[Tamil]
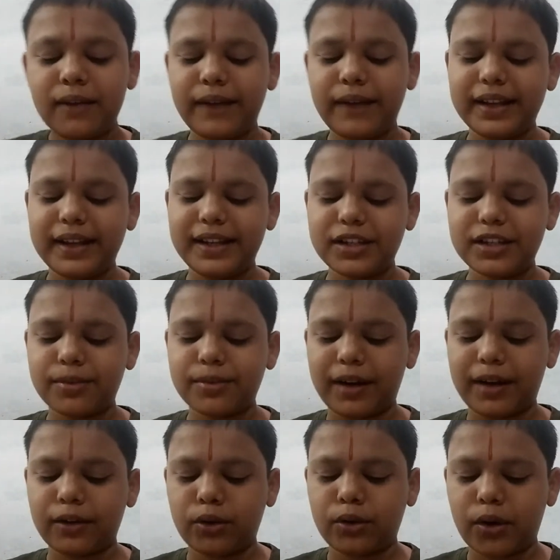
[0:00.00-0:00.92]

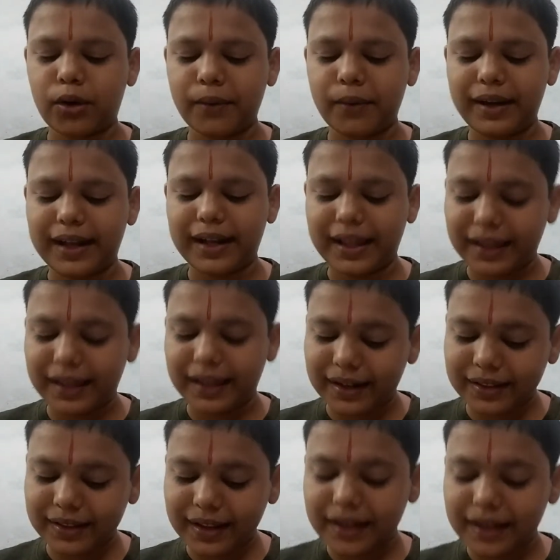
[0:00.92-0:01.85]
வைத்தீஸ்வரன் கோவில்ல
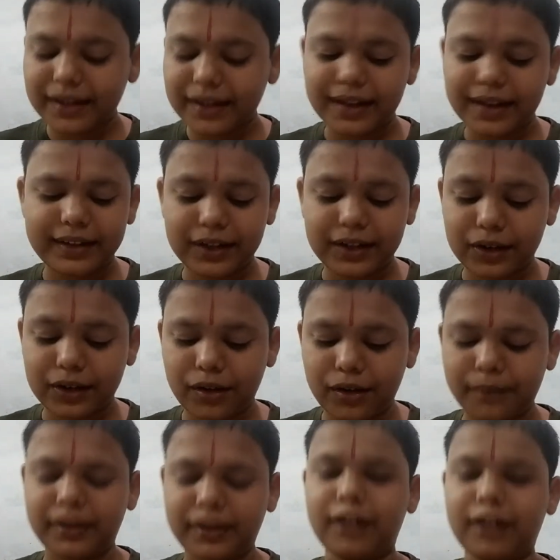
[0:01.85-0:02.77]
இருந்து எட்டு
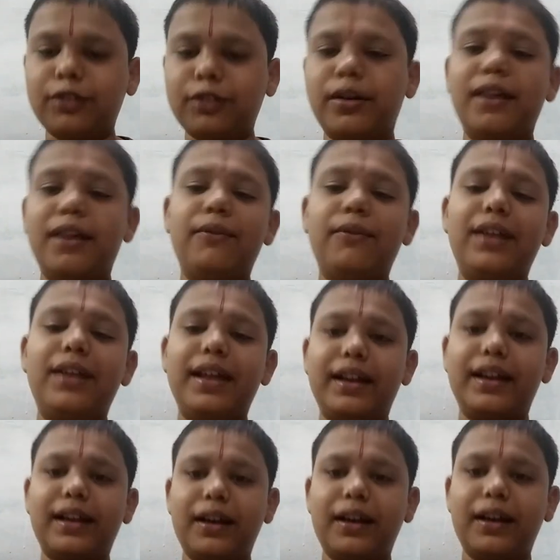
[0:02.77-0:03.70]
கிலோமீட்டர் தொலைவுல
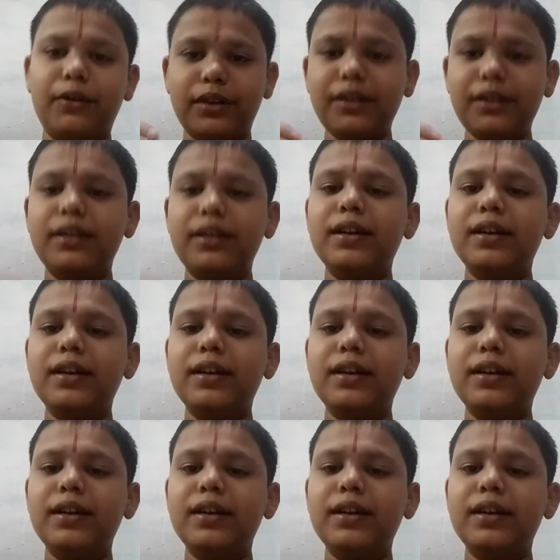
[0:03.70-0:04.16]
இருக்கிற ஒரு